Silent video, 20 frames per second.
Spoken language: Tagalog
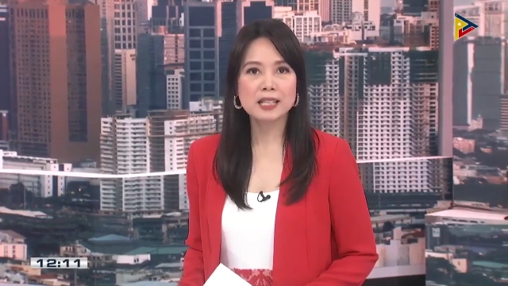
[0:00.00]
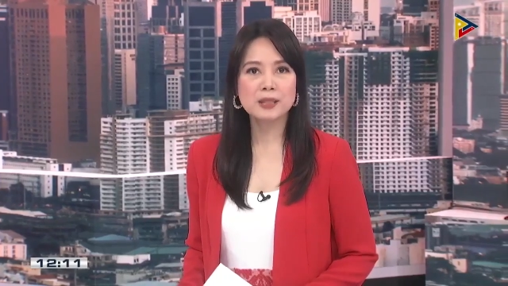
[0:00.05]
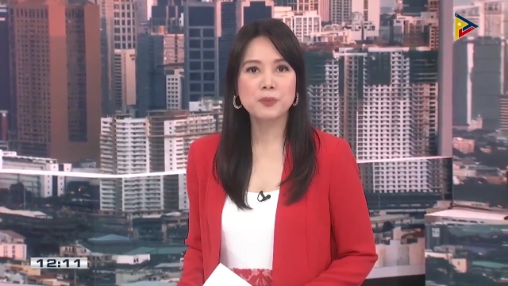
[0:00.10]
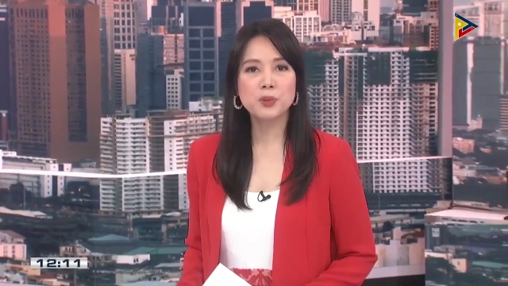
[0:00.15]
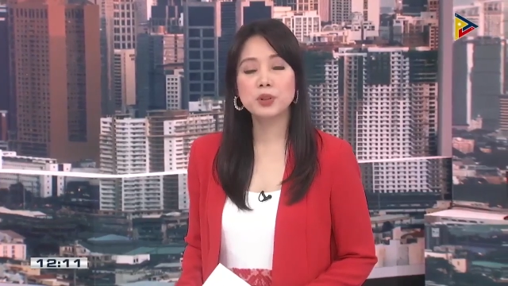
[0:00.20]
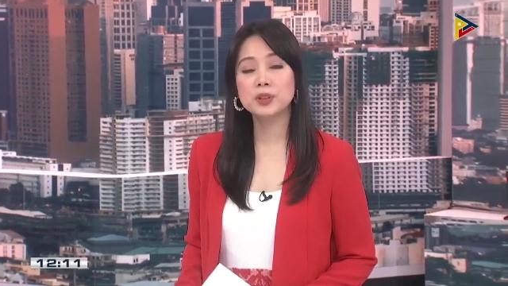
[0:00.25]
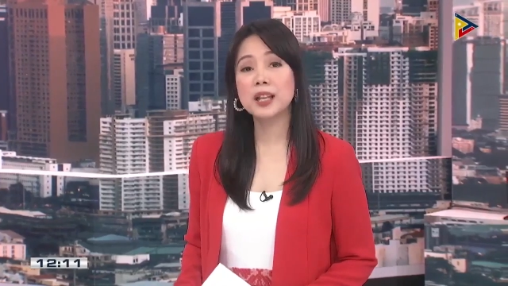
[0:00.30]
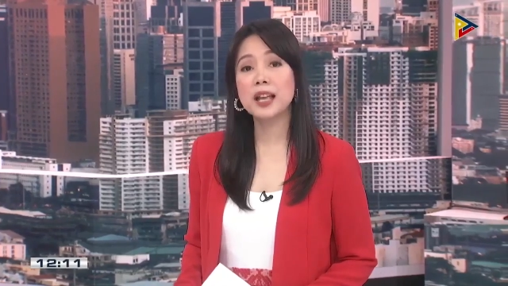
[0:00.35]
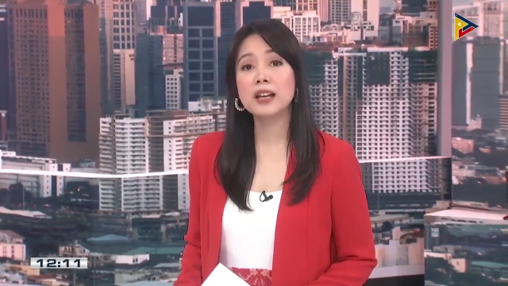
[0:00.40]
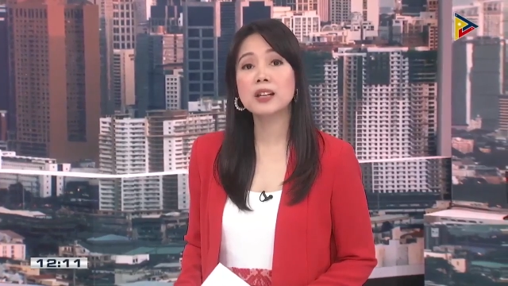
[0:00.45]

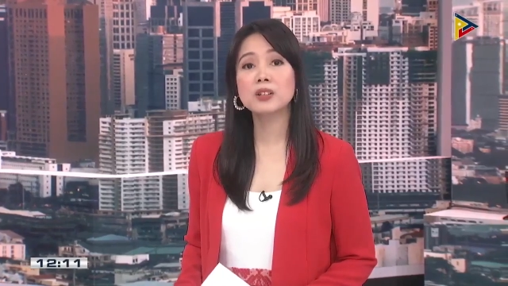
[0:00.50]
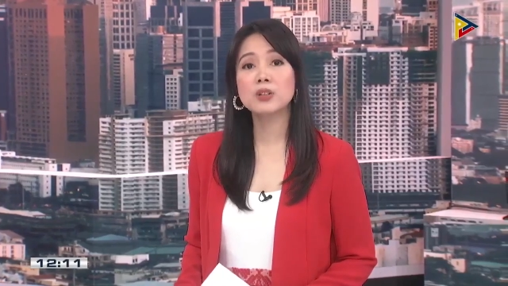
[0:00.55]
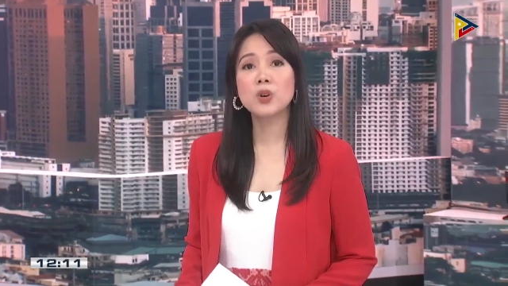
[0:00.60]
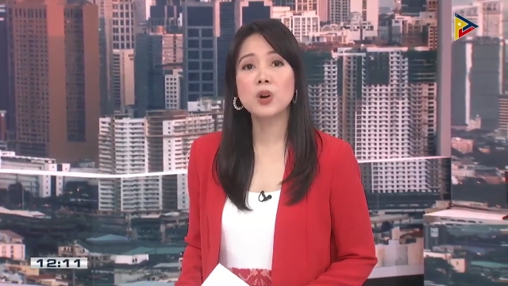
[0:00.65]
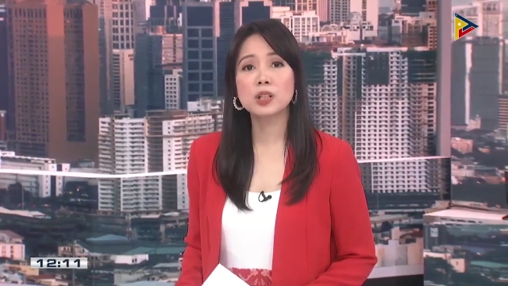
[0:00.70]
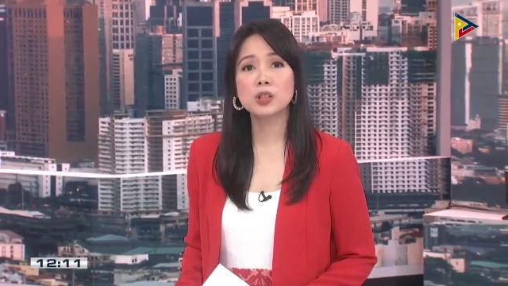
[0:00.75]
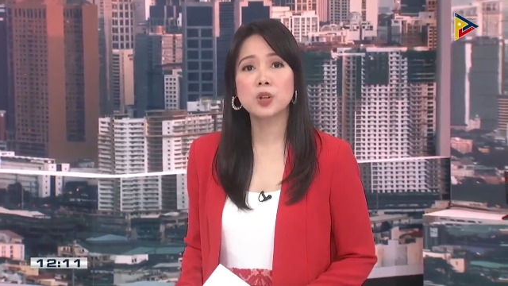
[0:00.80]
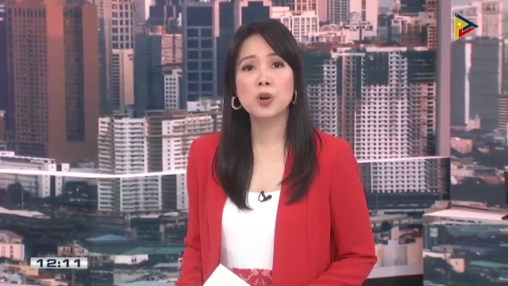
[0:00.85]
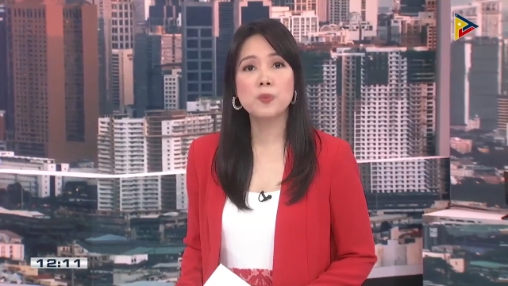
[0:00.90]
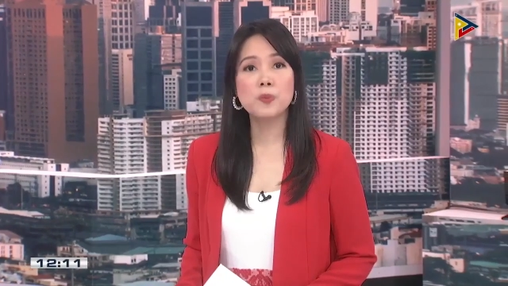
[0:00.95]
moderno
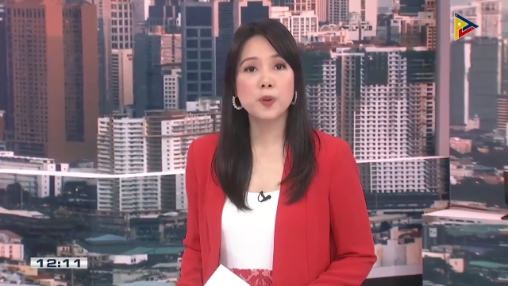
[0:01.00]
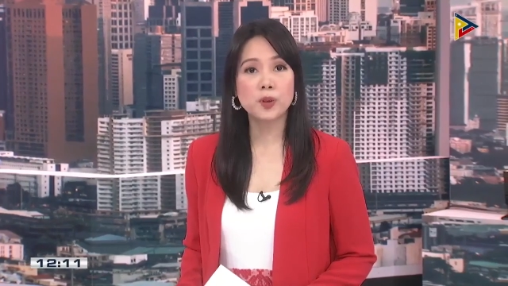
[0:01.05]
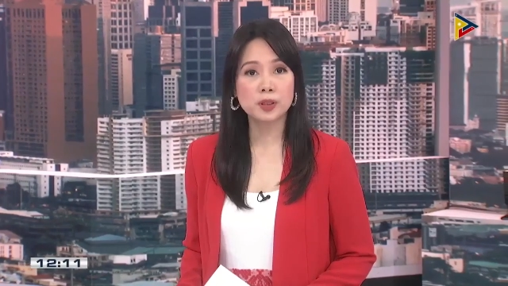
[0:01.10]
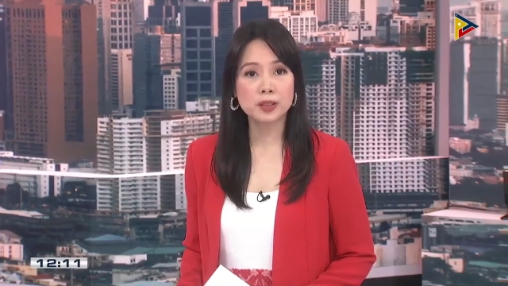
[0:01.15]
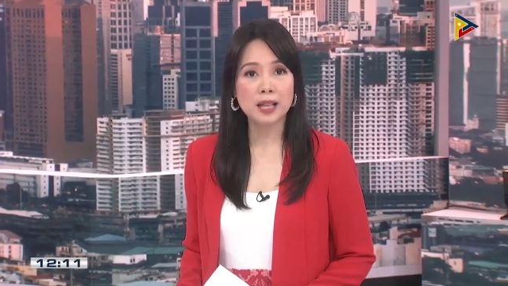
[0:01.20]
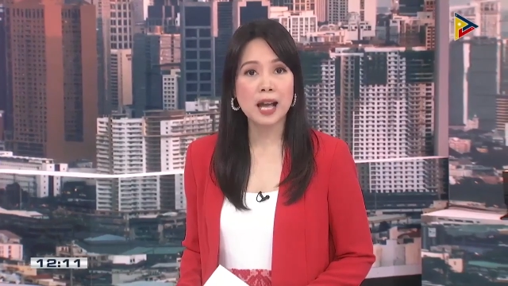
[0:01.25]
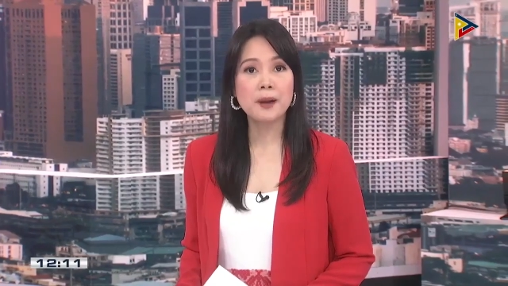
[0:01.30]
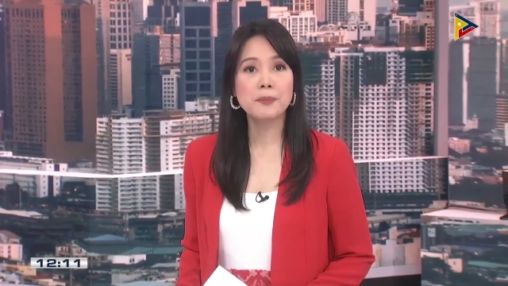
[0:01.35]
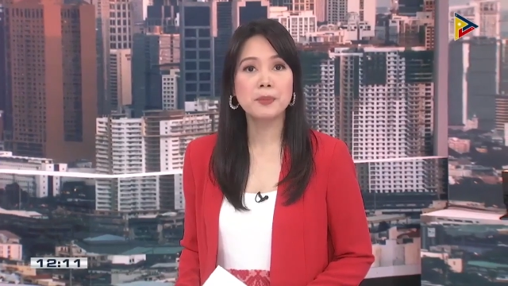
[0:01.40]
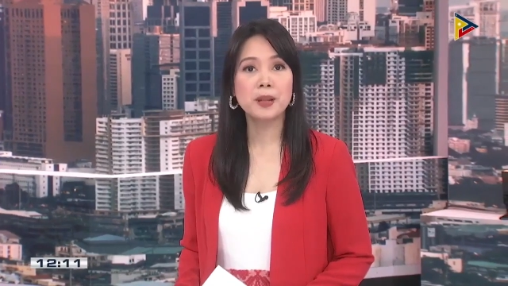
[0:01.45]
at
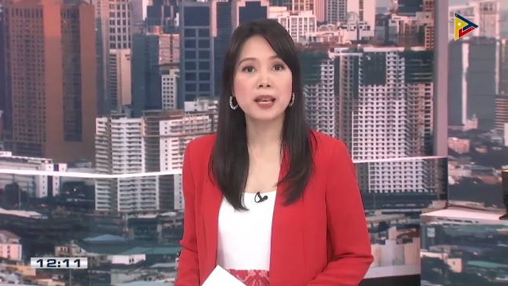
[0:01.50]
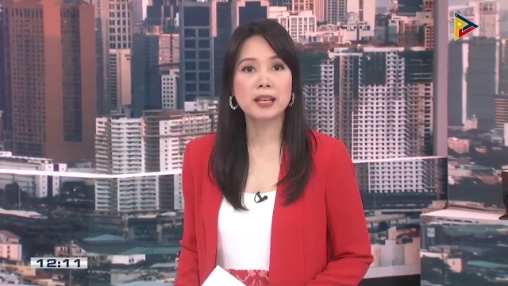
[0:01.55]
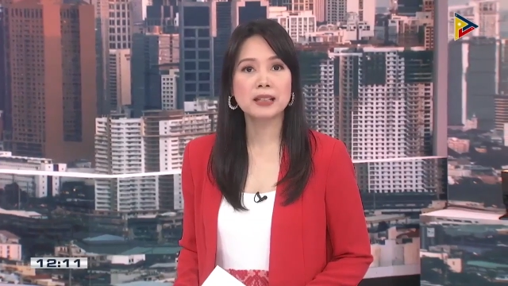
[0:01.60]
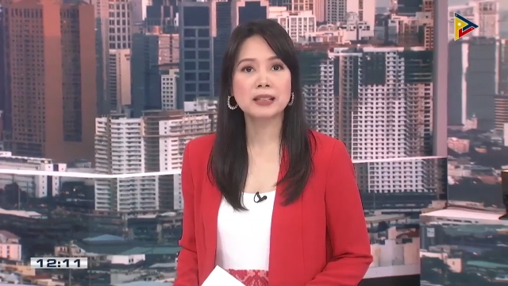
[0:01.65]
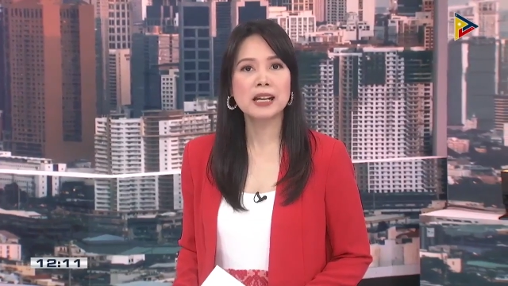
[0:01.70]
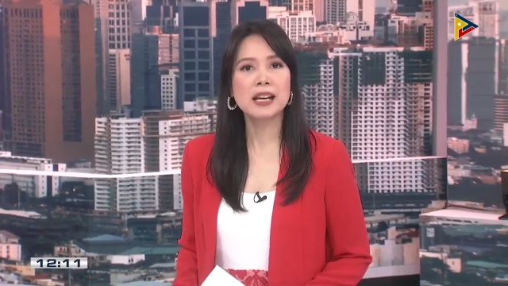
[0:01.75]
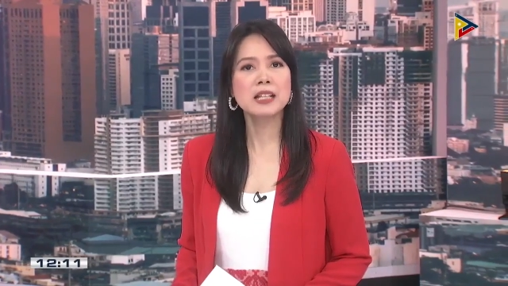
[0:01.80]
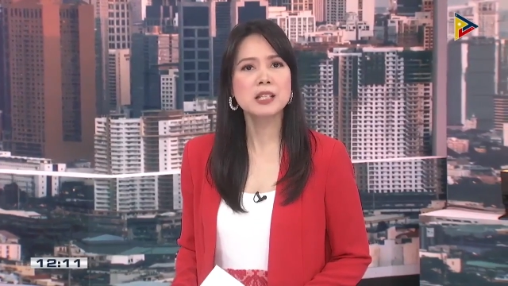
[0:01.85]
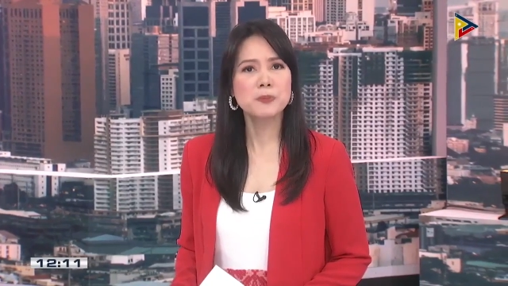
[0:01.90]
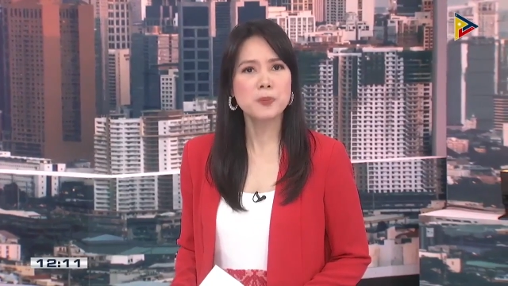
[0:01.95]
komportableng
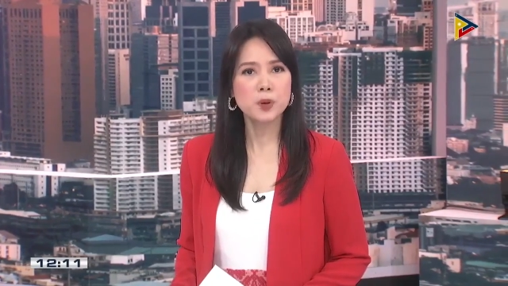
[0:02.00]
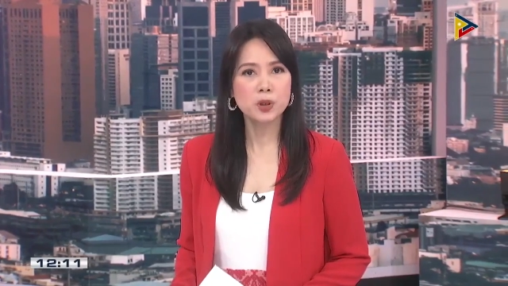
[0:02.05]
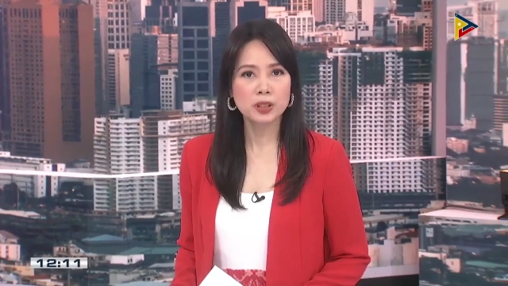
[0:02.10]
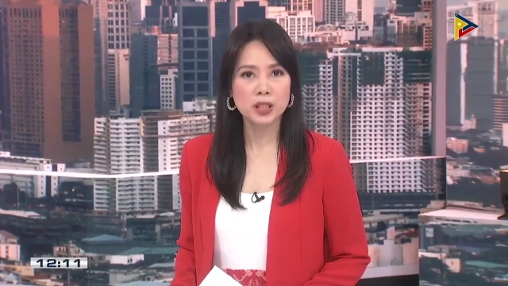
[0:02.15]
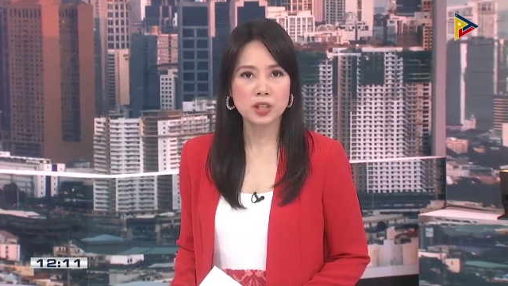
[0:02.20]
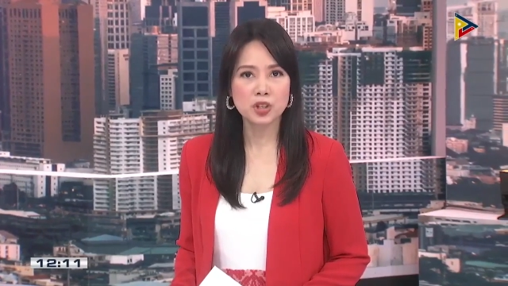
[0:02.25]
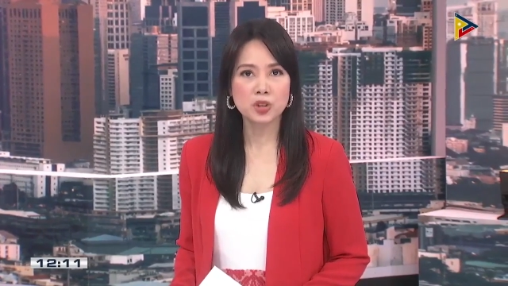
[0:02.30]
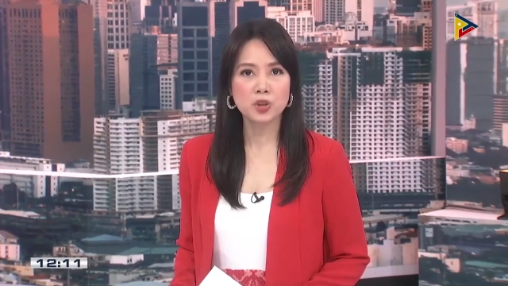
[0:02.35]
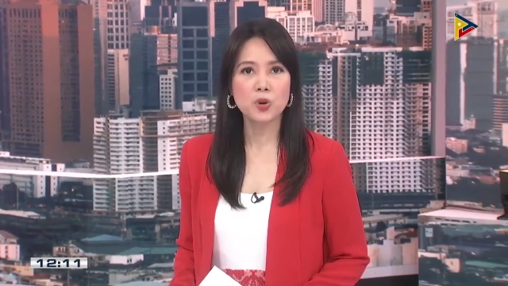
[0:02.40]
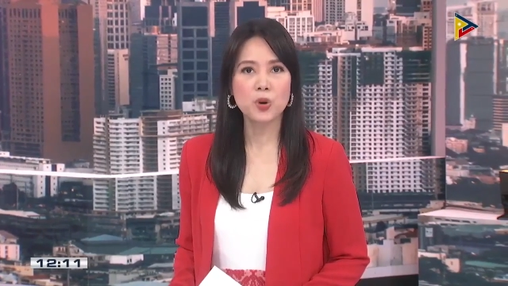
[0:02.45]

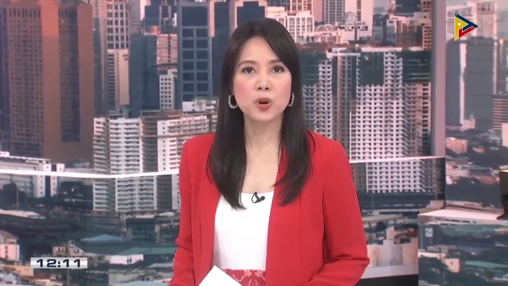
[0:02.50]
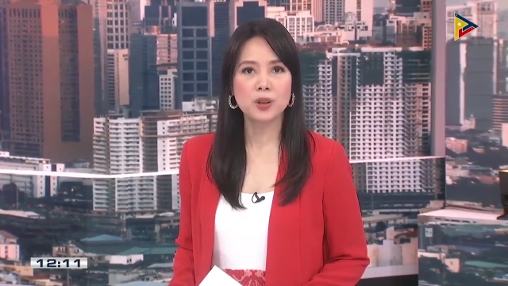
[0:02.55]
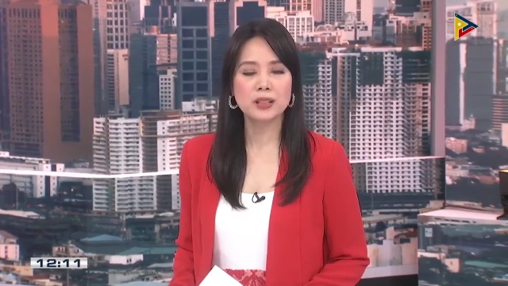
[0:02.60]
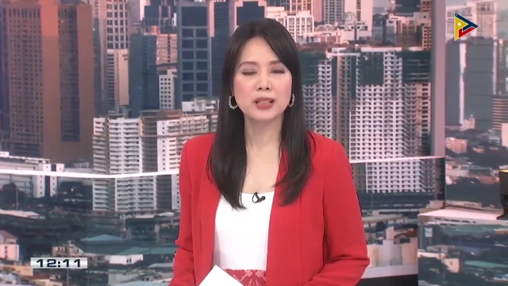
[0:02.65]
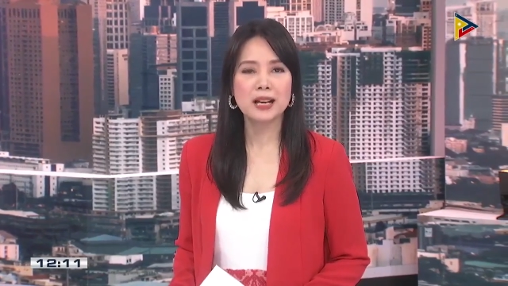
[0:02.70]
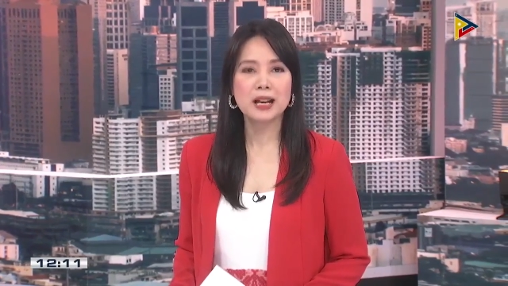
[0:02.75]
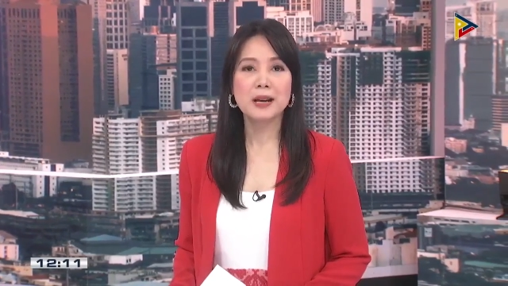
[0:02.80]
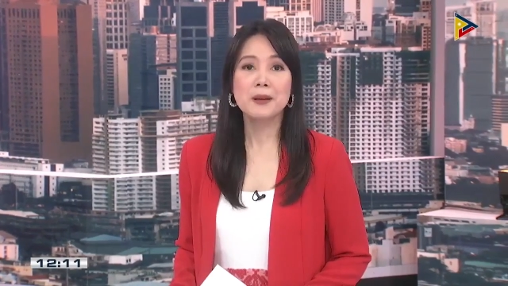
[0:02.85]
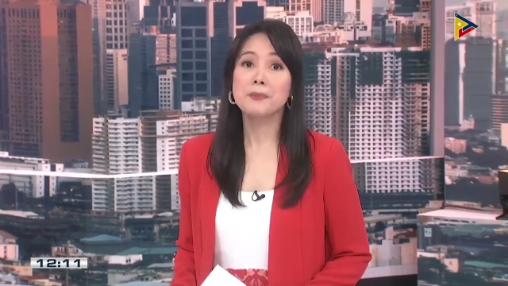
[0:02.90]
transportasyon